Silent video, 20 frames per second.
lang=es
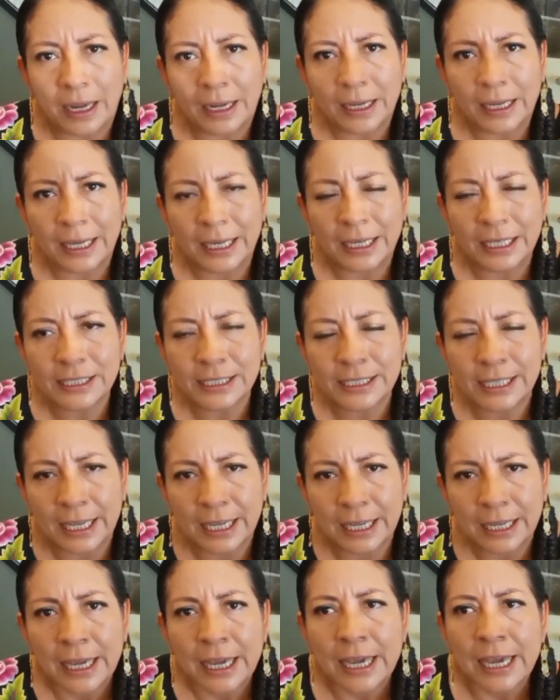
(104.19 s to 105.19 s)
que
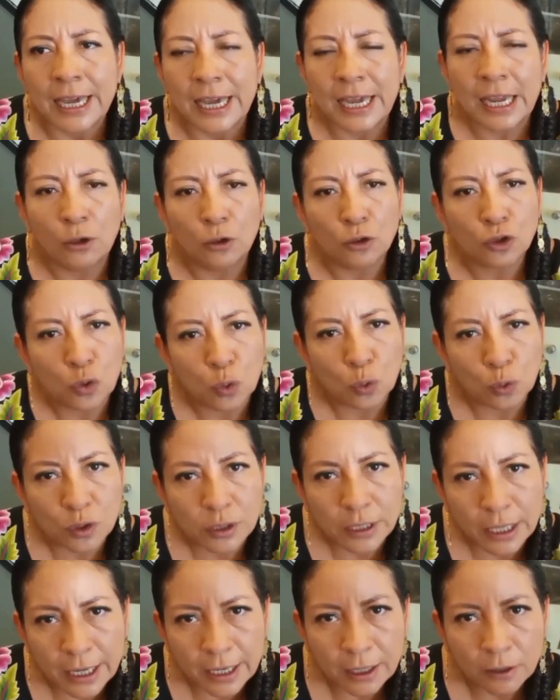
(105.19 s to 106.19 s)
estén en los
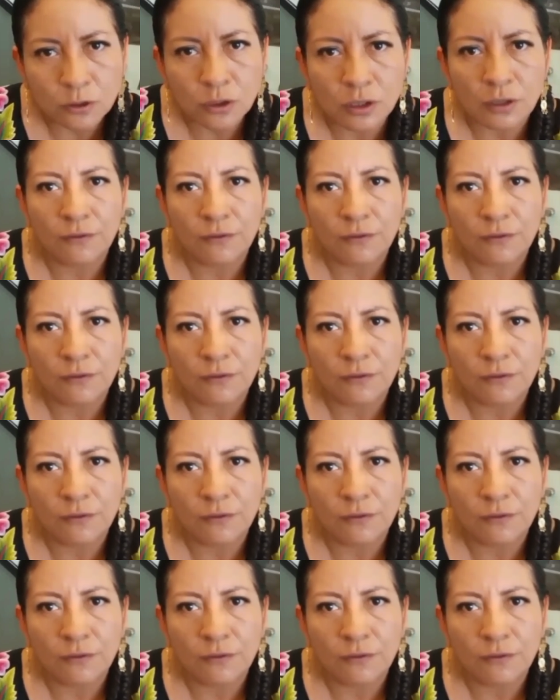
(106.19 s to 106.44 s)
cruceros,